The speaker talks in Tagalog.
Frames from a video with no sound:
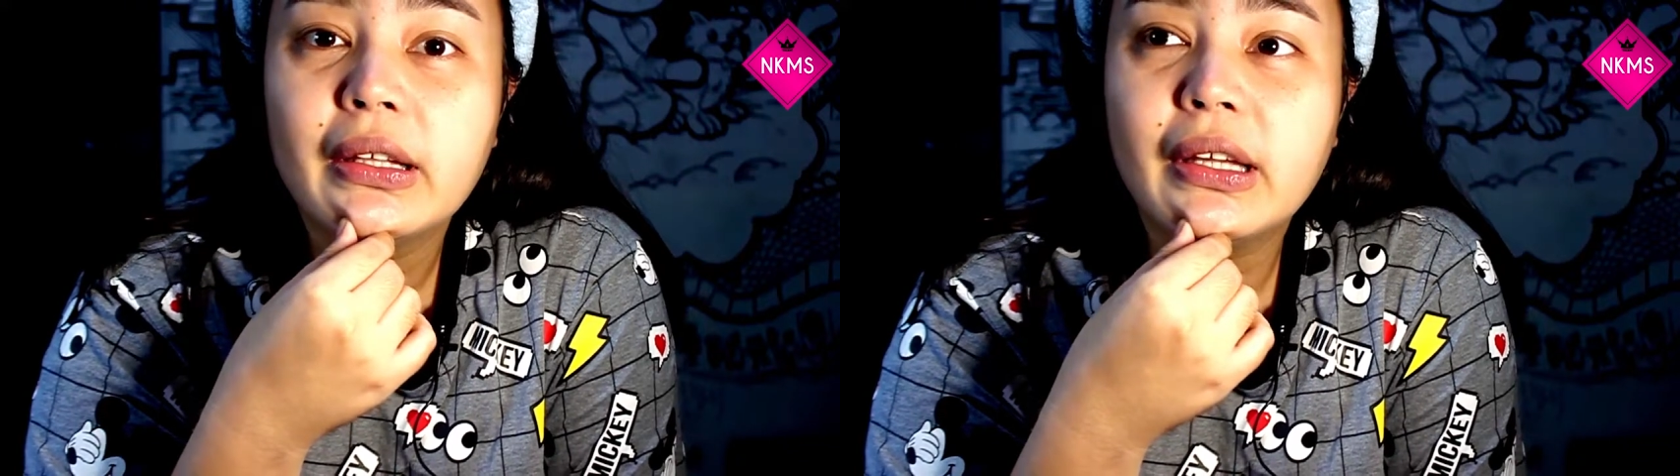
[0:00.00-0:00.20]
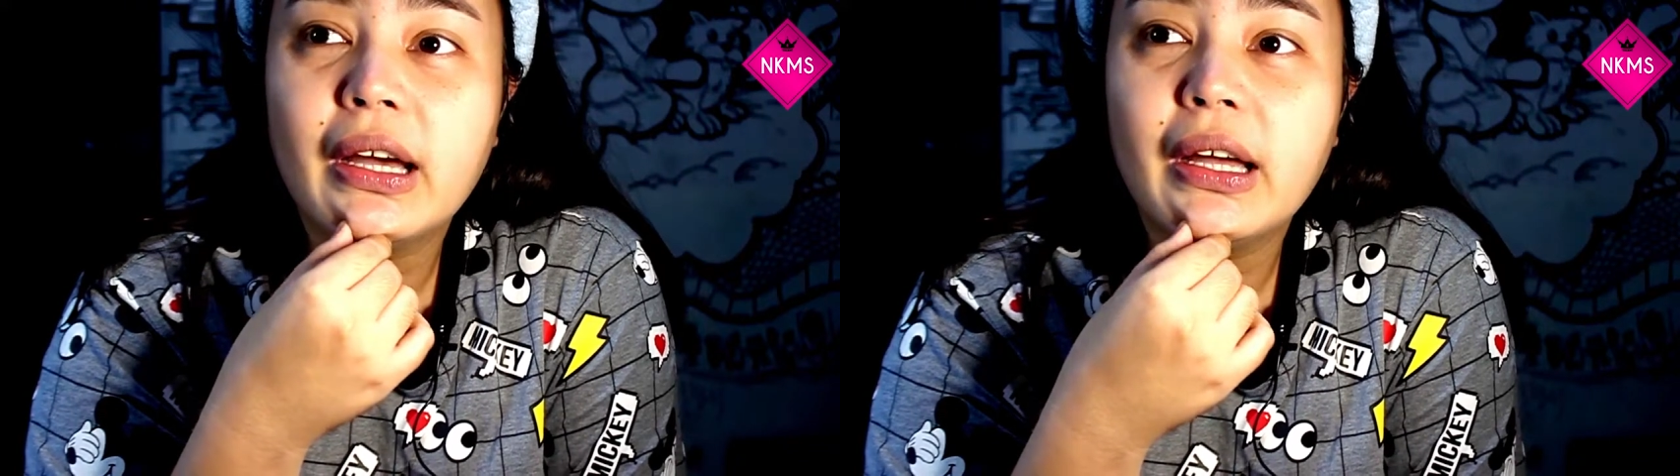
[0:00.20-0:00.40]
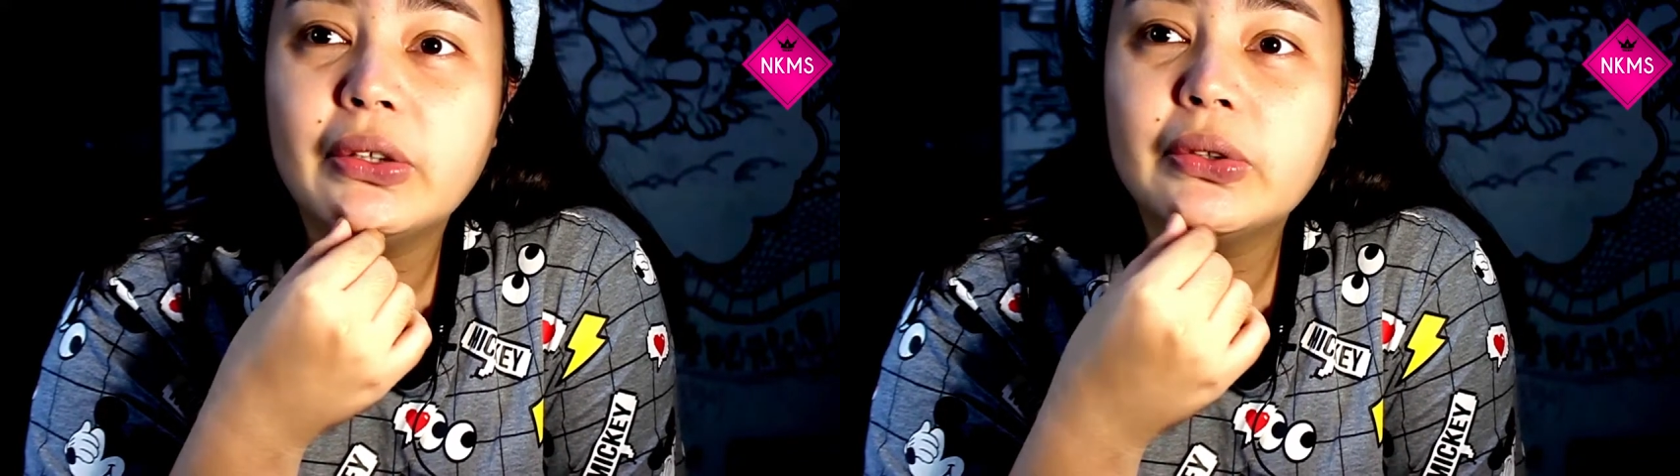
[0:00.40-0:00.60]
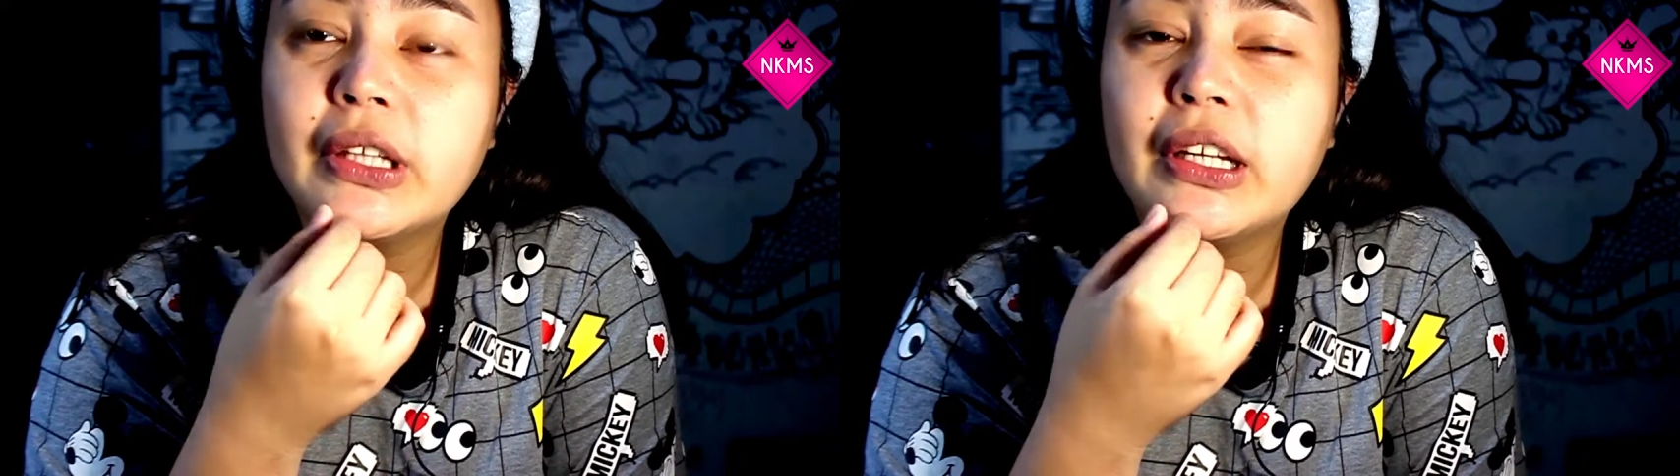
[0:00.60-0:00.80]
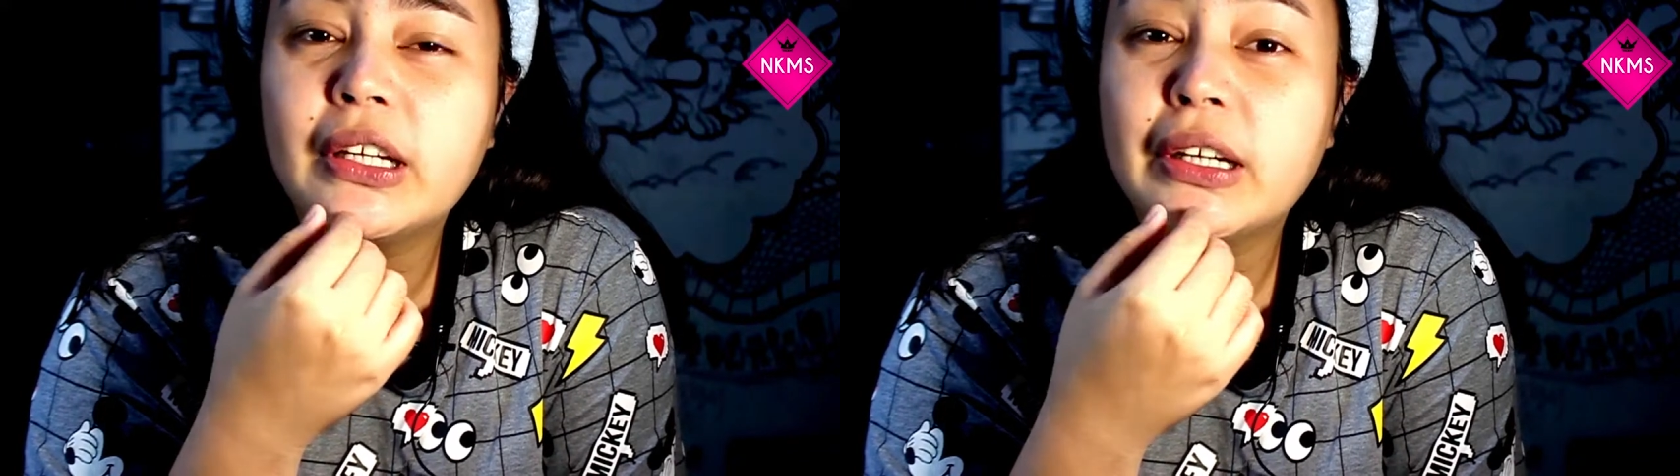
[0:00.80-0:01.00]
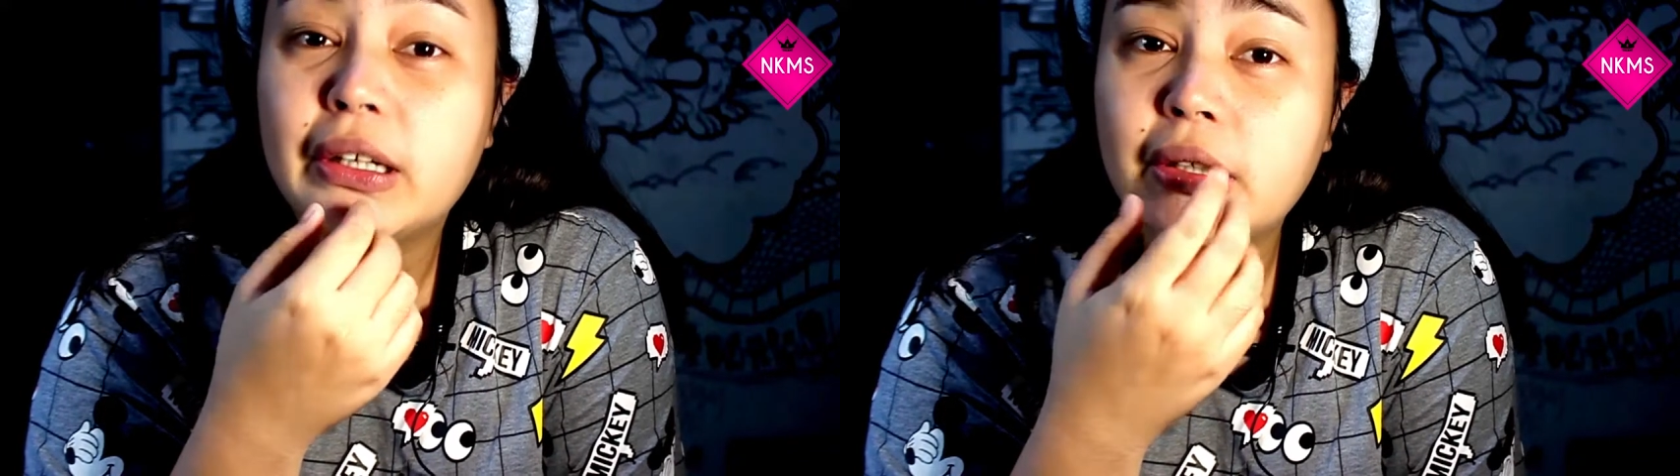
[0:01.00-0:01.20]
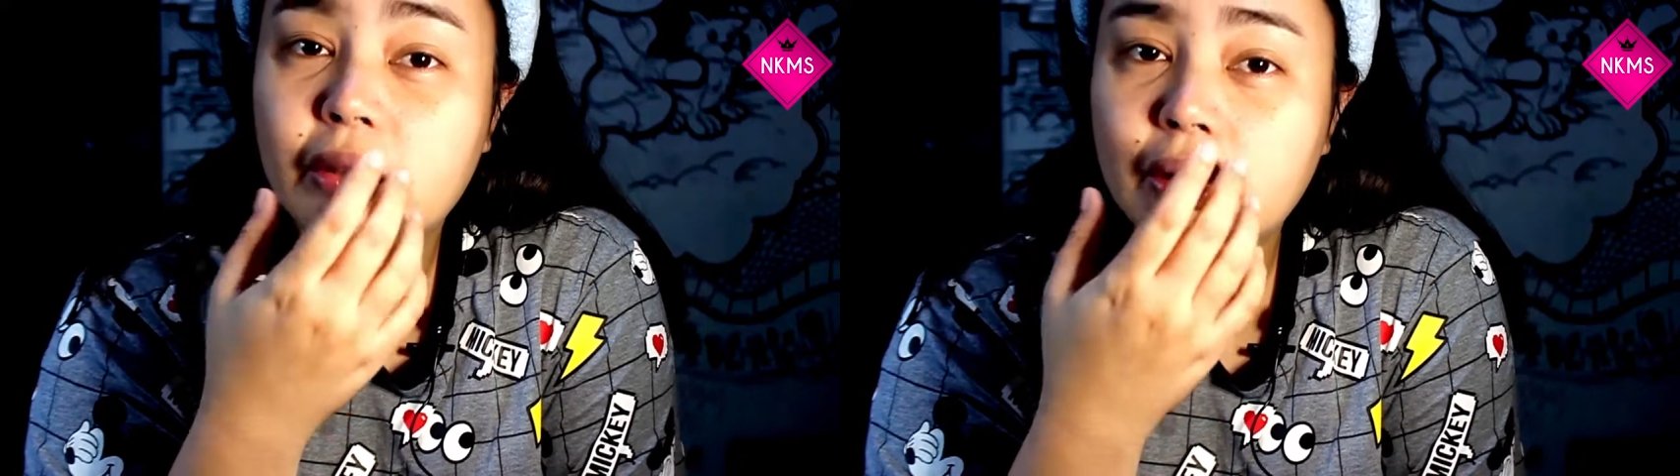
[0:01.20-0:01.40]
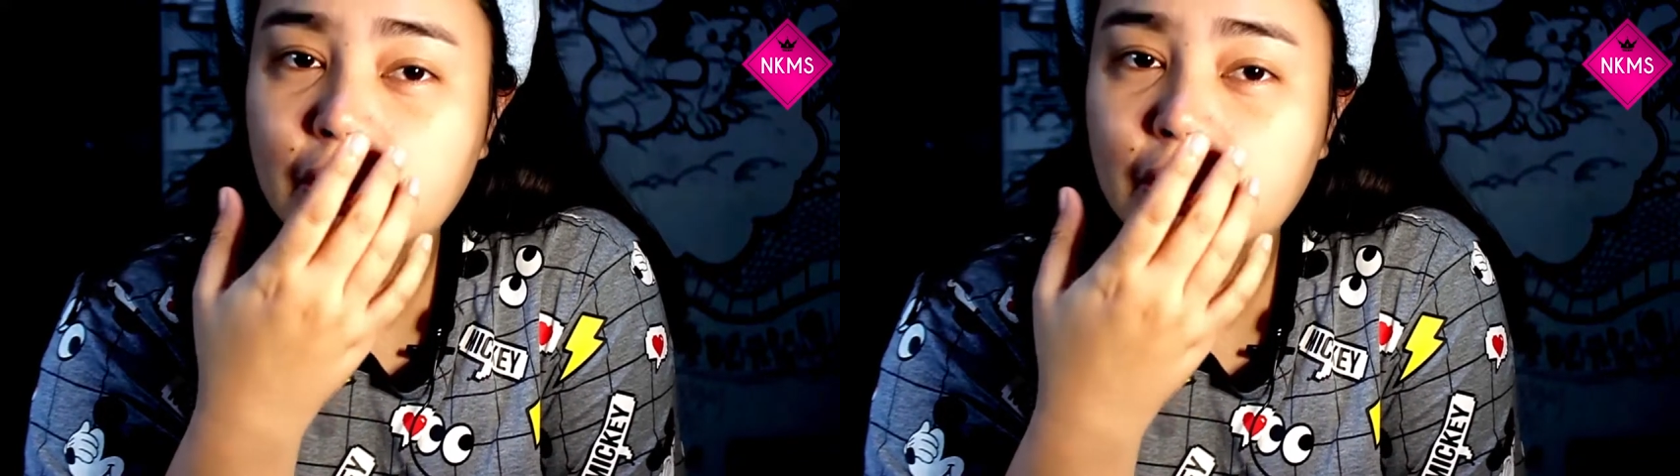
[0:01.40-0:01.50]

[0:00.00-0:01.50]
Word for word: na yung talagang